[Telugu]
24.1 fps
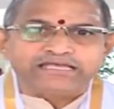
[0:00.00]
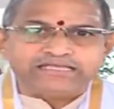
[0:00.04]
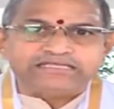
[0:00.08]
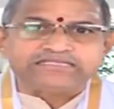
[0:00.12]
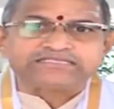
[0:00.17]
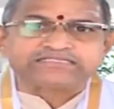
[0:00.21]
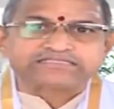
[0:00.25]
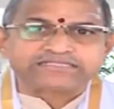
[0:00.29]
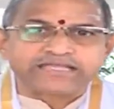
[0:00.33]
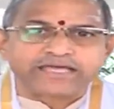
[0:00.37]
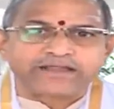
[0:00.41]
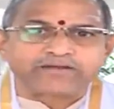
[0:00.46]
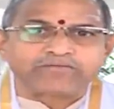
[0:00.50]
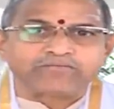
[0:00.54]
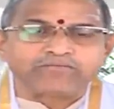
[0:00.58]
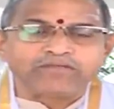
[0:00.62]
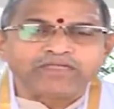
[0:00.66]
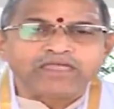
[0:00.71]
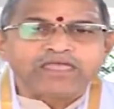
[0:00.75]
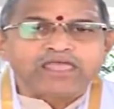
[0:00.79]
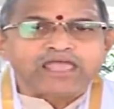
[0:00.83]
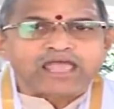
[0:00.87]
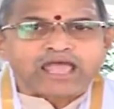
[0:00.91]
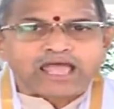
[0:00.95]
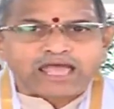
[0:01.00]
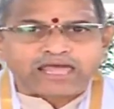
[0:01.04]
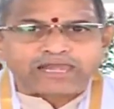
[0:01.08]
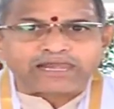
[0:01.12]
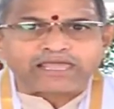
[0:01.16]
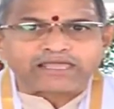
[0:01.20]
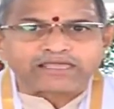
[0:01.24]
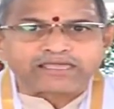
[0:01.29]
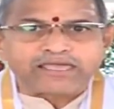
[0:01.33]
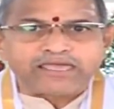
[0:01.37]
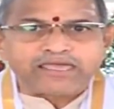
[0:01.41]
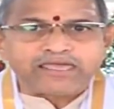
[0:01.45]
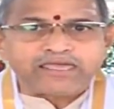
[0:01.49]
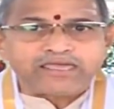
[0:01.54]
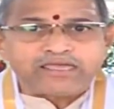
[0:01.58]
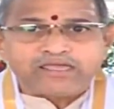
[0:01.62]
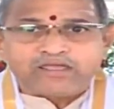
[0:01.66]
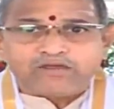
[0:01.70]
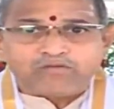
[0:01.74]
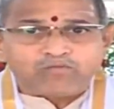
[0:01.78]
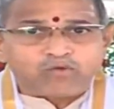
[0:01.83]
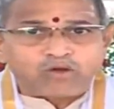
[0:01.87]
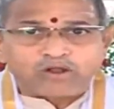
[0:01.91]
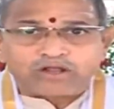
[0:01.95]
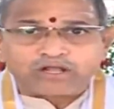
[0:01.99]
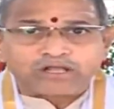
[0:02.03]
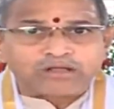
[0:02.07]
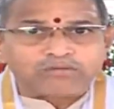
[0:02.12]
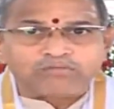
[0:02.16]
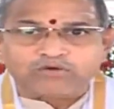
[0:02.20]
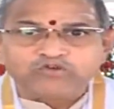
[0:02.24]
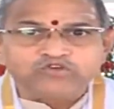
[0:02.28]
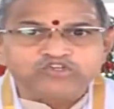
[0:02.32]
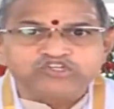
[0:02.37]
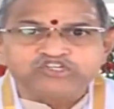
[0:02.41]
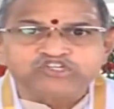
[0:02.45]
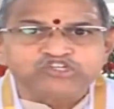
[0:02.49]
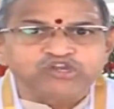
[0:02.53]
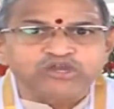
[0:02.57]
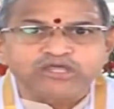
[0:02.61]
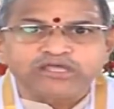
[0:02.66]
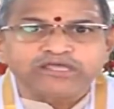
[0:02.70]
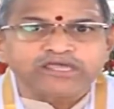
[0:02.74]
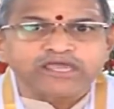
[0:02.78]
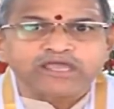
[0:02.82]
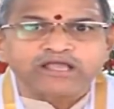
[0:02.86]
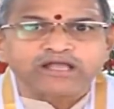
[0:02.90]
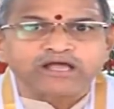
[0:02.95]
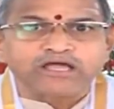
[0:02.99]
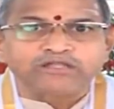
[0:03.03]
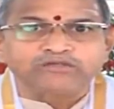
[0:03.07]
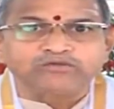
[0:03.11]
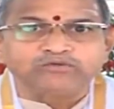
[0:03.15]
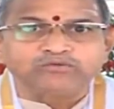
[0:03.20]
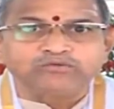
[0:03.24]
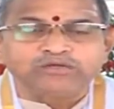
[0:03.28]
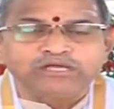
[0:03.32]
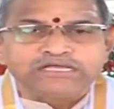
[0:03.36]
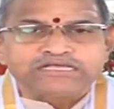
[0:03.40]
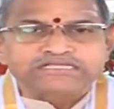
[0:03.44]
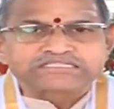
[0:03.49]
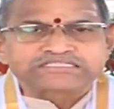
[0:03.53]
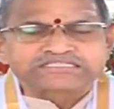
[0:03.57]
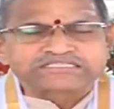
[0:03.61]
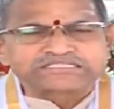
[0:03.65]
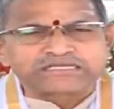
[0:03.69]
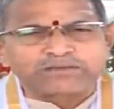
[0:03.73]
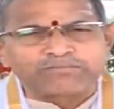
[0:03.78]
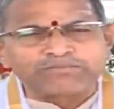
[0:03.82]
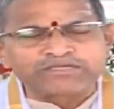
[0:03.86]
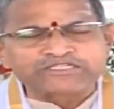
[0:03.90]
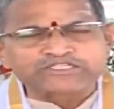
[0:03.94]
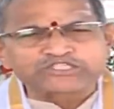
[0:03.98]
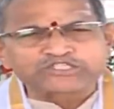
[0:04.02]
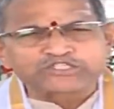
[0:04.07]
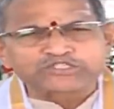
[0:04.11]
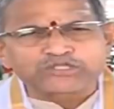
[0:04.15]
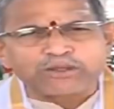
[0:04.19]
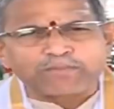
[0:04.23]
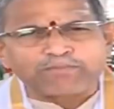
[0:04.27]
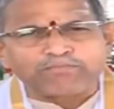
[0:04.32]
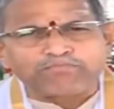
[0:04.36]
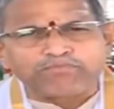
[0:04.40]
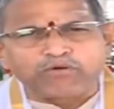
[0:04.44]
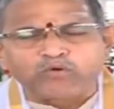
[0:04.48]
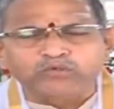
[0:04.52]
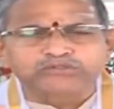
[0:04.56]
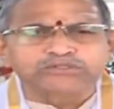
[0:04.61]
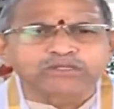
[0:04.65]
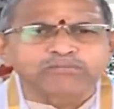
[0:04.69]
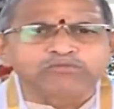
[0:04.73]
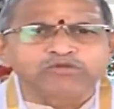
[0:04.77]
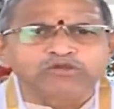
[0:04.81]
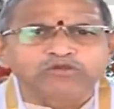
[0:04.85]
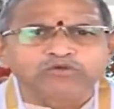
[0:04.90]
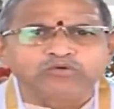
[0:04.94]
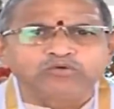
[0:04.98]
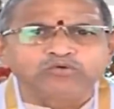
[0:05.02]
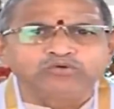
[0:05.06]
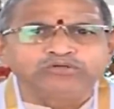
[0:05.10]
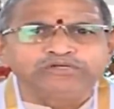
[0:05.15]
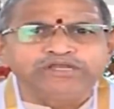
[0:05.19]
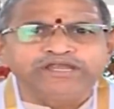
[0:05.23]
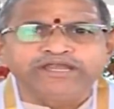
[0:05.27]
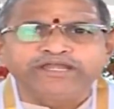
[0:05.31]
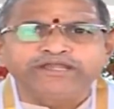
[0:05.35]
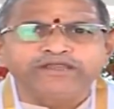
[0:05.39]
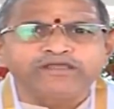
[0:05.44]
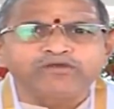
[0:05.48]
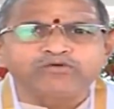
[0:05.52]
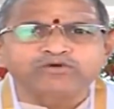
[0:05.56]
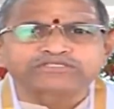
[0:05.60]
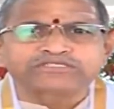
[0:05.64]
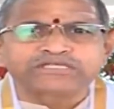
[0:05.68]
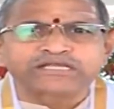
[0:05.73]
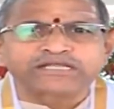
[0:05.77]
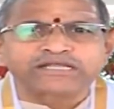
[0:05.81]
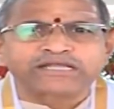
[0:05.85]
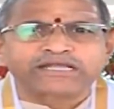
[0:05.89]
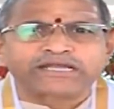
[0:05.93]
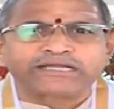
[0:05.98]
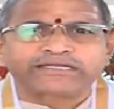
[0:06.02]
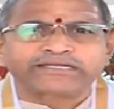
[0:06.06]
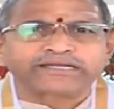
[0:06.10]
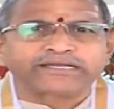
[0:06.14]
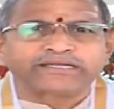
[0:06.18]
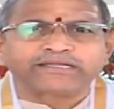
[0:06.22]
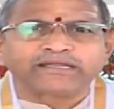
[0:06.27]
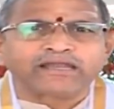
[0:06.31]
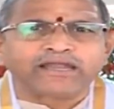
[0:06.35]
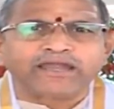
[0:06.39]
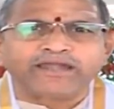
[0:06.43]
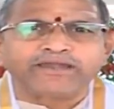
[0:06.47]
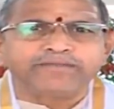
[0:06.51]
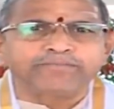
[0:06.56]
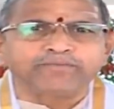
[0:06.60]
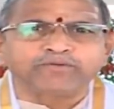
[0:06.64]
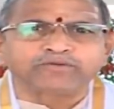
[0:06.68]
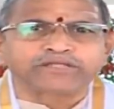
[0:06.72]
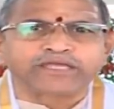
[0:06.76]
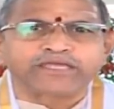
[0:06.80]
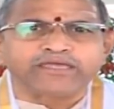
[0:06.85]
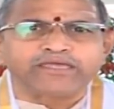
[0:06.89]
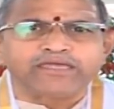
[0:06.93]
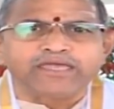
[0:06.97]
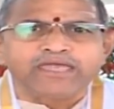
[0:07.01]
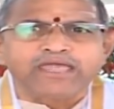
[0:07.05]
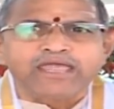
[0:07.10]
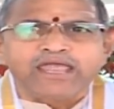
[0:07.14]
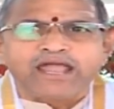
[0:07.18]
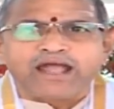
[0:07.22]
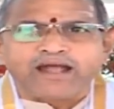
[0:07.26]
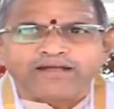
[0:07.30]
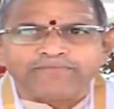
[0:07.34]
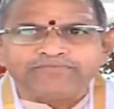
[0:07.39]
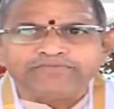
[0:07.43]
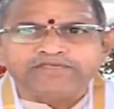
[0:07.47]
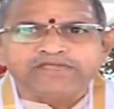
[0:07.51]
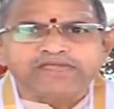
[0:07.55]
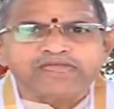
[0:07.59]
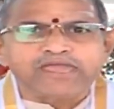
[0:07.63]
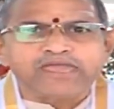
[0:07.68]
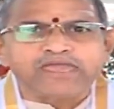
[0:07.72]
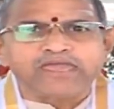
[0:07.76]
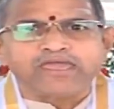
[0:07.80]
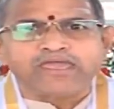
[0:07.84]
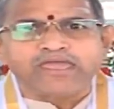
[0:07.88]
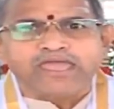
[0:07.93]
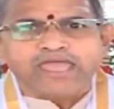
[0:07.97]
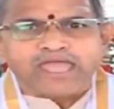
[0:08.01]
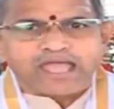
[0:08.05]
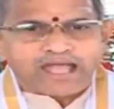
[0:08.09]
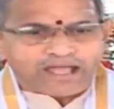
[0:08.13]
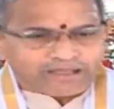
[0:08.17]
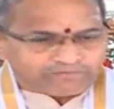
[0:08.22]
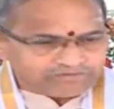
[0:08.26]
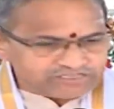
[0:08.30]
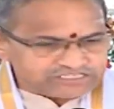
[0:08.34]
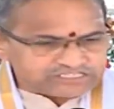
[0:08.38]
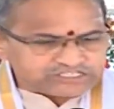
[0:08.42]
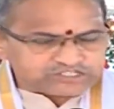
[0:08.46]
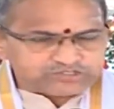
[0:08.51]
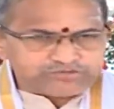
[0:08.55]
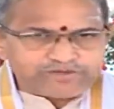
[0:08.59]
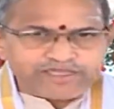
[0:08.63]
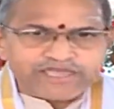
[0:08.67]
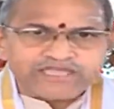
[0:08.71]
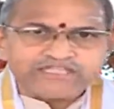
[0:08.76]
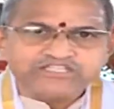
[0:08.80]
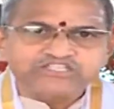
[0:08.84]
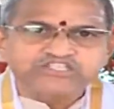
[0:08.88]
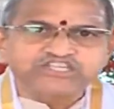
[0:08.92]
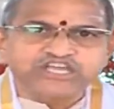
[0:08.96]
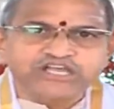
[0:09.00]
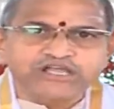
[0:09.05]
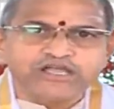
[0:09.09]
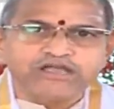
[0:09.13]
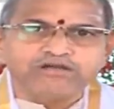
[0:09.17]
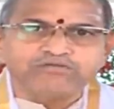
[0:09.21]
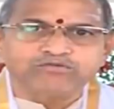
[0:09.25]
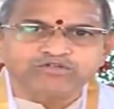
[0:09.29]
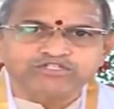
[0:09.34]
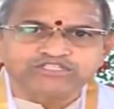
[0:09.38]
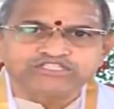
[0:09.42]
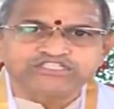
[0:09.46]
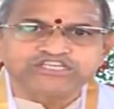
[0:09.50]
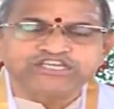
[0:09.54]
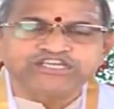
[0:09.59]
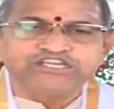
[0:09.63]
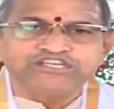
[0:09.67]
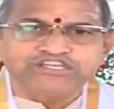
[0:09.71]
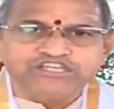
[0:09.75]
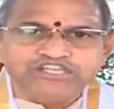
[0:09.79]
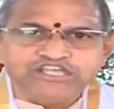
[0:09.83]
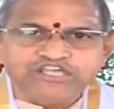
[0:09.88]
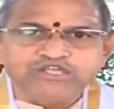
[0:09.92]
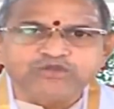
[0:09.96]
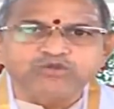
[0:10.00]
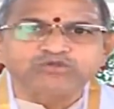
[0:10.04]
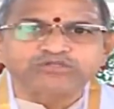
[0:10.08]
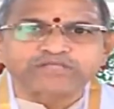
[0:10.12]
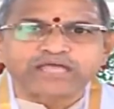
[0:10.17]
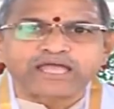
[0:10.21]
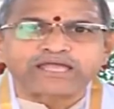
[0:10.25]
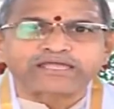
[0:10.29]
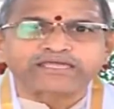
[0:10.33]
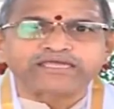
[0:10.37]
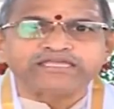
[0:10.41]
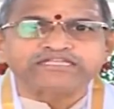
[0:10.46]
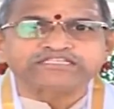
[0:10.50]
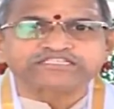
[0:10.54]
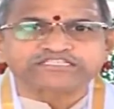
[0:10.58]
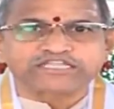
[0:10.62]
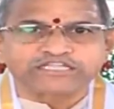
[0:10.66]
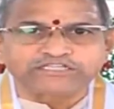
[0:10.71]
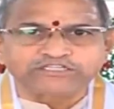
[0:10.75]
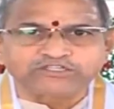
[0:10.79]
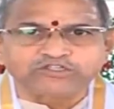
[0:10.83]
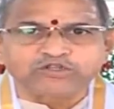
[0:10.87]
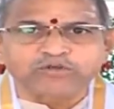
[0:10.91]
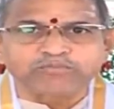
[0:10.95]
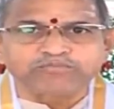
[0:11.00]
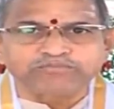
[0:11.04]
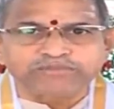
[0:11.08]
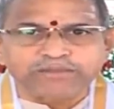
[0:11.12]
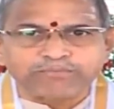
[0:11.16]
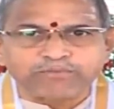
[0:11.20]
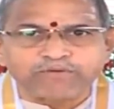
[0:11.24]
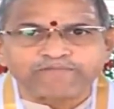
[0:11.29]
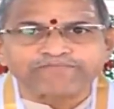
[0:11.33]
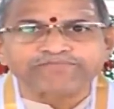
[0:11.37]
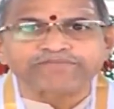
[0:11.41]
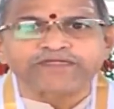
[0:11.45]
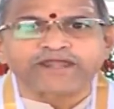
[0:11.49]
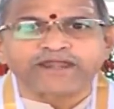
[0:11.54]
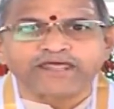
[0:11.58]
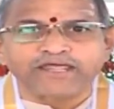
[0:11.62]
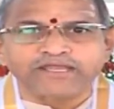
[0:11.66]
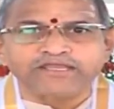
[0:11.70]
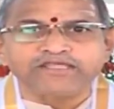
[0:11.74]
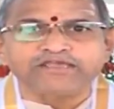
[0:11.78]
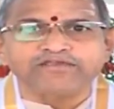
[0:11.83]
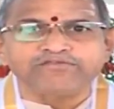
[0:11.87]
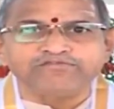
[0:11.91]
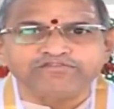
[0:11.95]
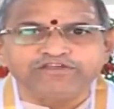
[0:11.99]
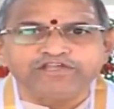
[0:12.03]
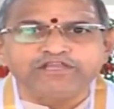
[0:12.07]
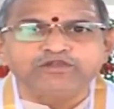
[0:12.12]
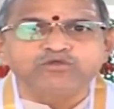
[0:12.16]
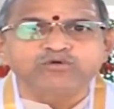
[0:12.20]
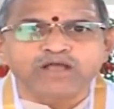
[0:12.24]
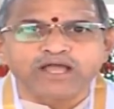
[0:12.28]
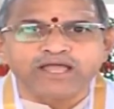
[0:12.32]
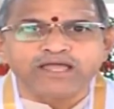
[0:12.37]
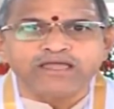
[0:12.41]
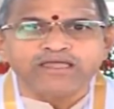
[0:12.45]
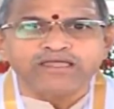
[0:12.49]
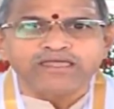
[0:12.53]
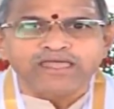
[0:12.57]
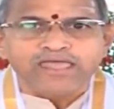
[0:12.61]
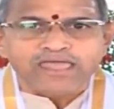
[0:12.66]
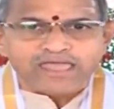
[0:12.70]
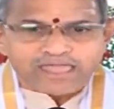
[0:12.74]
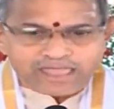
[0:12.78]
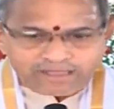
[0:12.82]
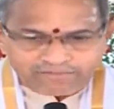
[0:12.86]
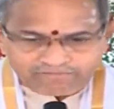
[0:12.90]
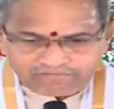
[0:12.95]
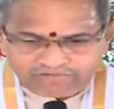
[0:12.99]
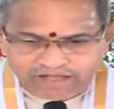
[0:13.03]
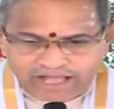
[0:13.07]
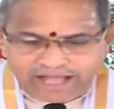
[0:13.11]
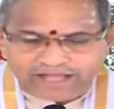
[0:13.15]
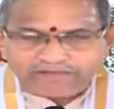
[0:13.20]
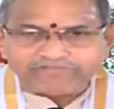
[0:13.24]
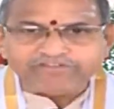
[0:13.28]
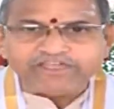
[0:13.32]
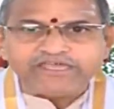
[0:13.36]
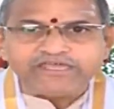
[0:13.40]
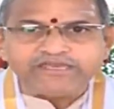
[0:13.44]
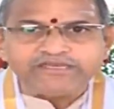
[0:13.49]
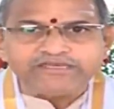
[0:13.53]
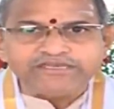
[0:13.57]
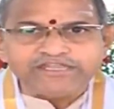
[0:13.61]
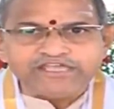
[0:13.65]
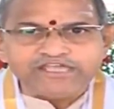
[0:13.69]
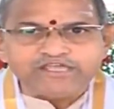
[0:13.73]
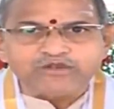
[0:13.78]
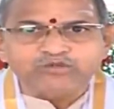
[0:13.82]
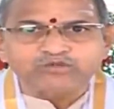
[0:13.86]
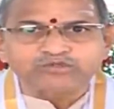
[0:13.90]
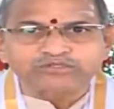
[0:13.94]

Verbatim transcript: ఇస్తారు అలాగే ఒక్క మనుష్యులకే కాదు సమస్త భూతములు నీటి కోసం కటకటలాడిపోతాయి అందుకే అవి స్వేచ్ఛగా వచ్చి నీరు తాగి సంతృప్తి పొందడానికి వీలుగా అవి నీరు